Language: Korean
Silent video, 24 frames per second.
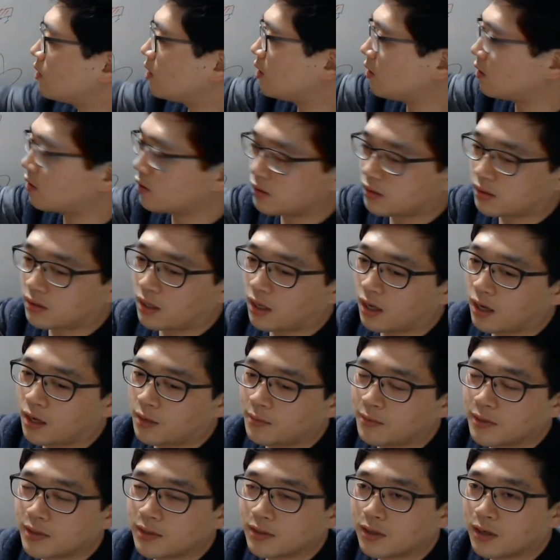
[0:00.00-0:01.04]
튕겨져
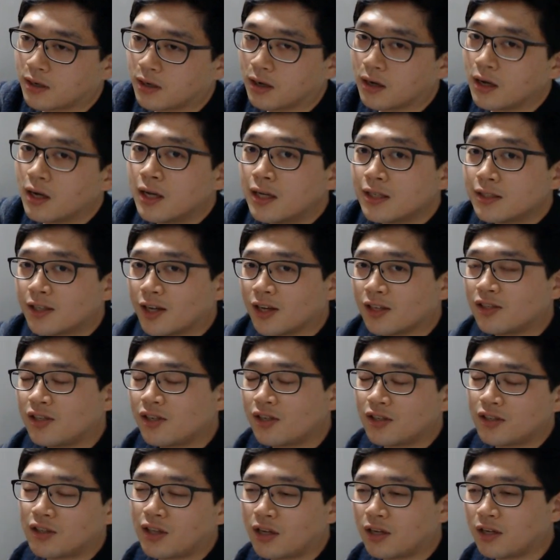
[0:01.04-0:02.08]
나가면서
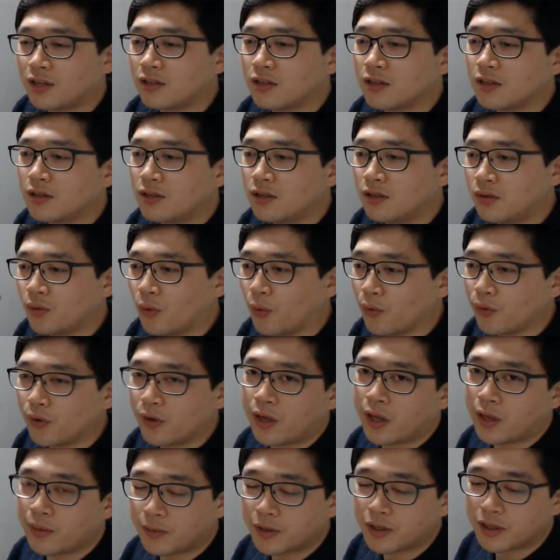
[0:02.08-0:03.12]
장치를 때리는 거를
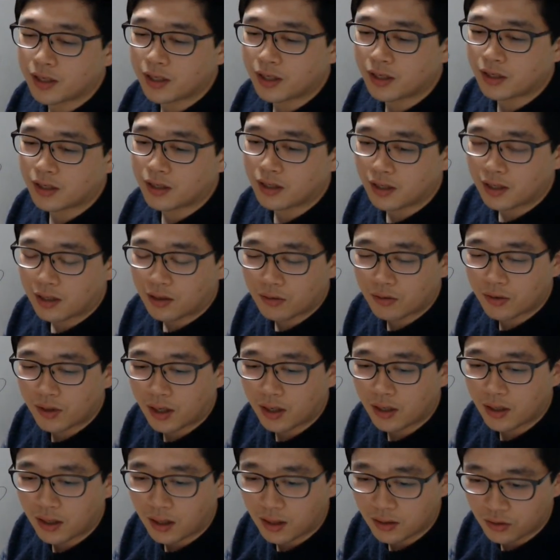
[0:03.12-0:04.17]
오일 해머링이라고
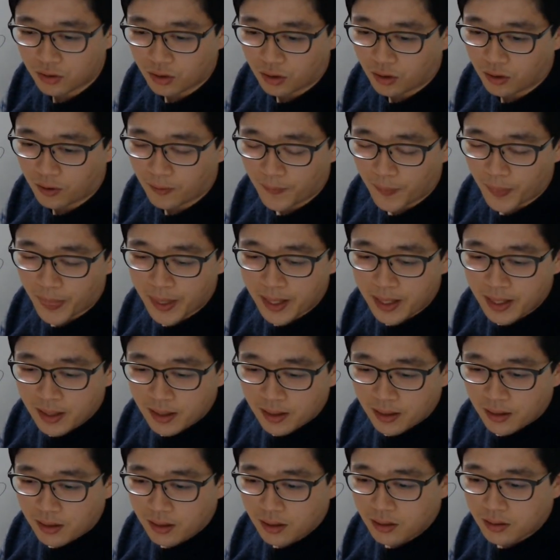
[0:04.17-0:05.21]
얘기를 하죠.
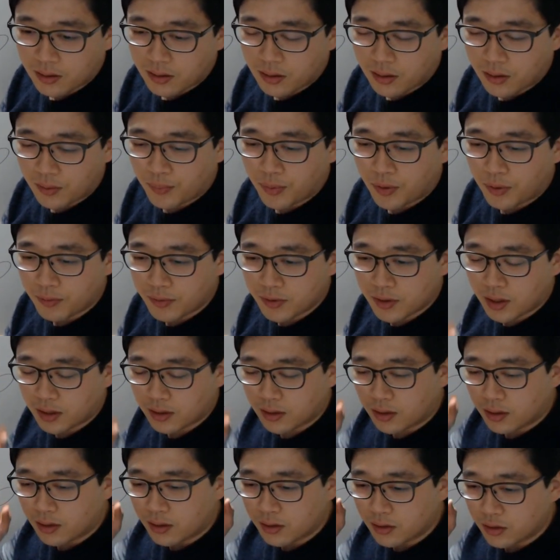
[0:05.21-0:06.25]
그래서 표면
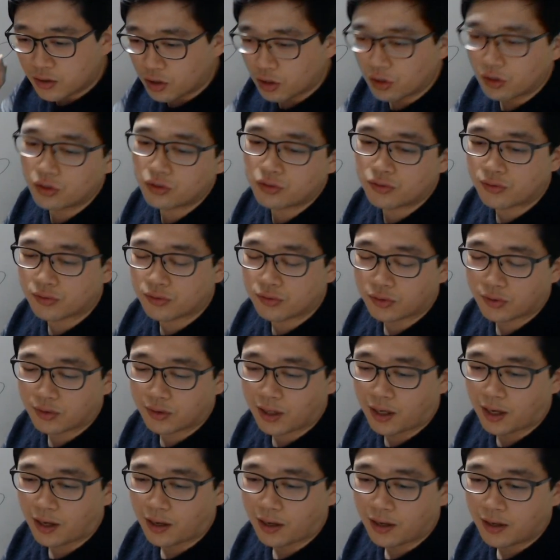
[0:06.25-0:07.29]
장력은 적을수록
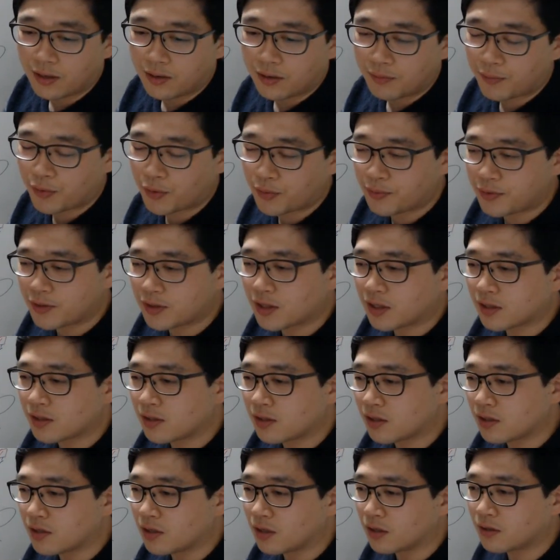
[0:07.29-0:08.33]
좋다. 표면
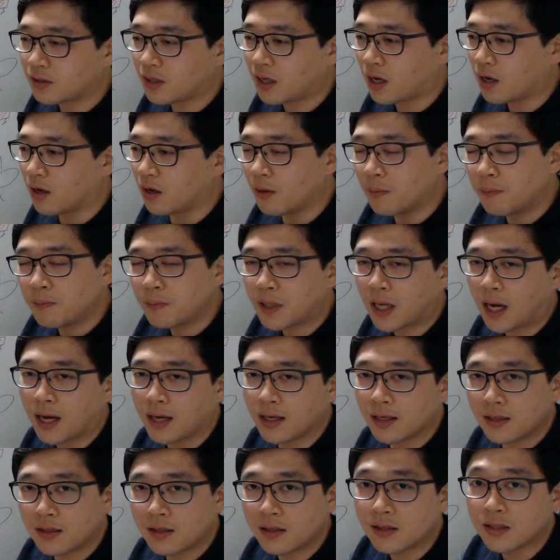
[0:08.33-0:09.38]
장력이 적다, 없다
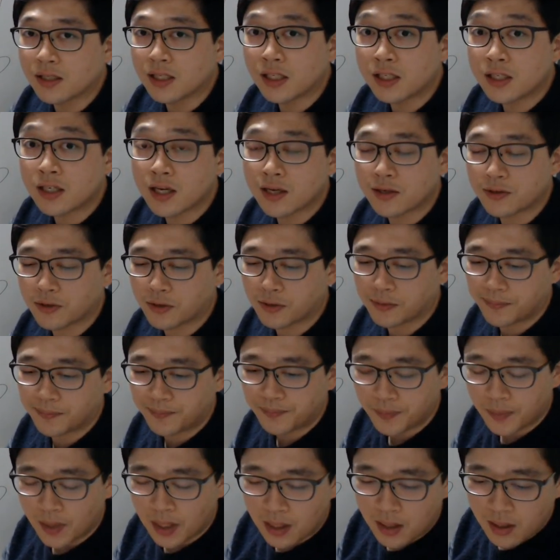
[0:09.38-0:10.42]
이런 건 기체죠.
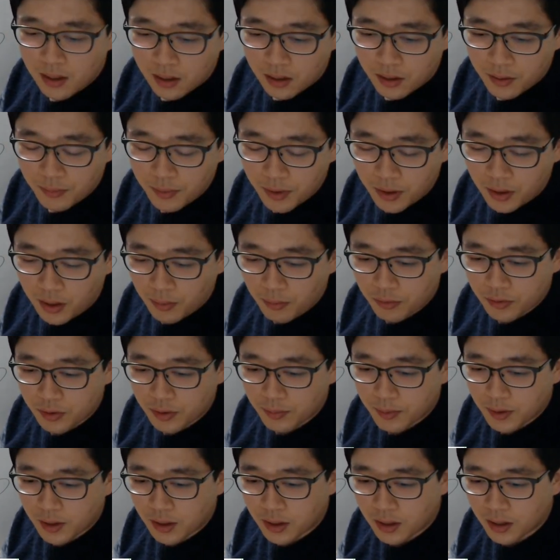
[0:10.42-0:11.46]
그 밑에
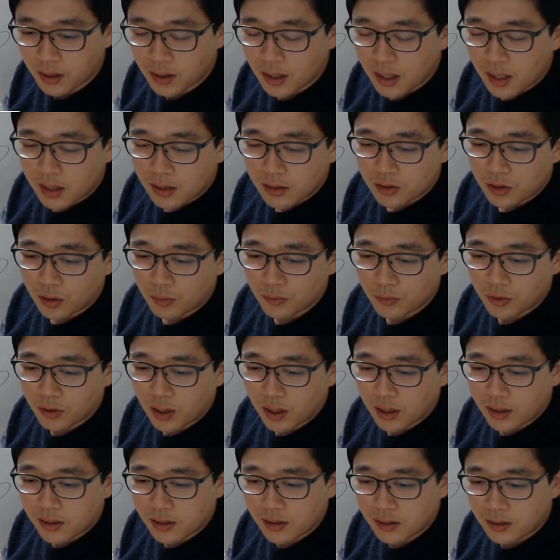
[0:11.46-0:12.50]
보시면은
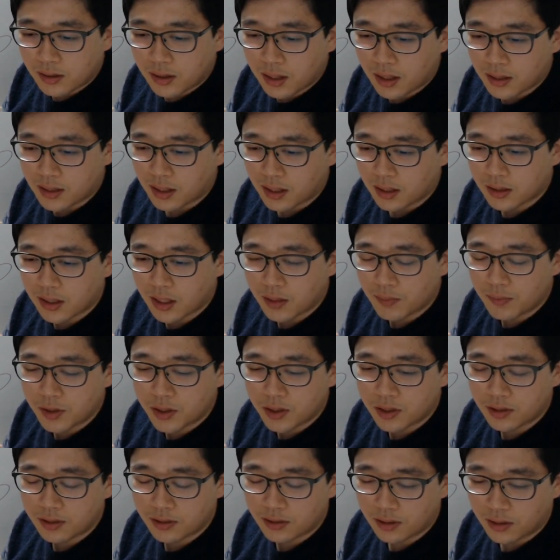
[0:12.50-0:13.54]
점도가 클 때장치에
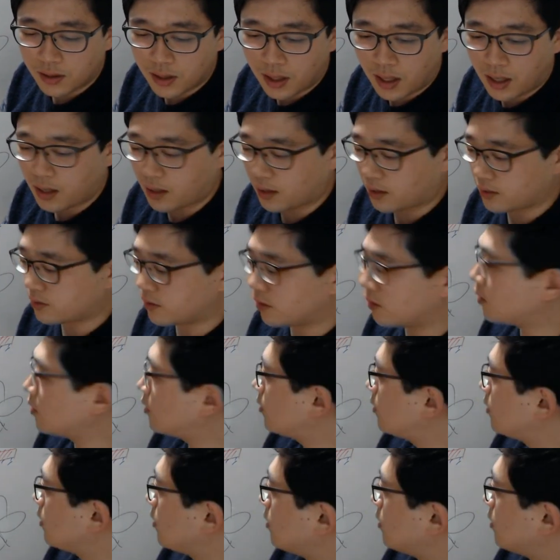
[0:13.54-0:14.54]
미치는 영향에서